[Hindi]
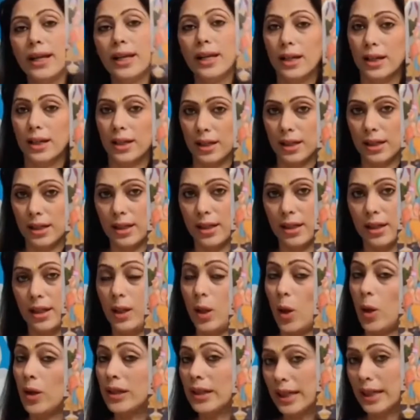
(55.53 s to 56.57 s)
है
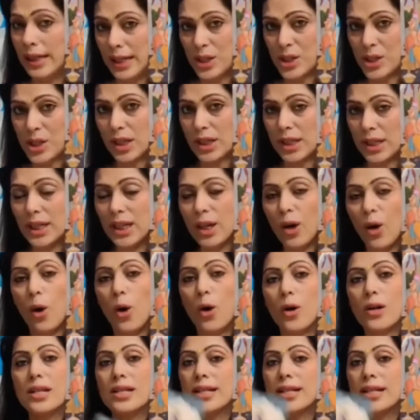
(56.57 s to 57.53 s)
लॉर्ड गणेशा की और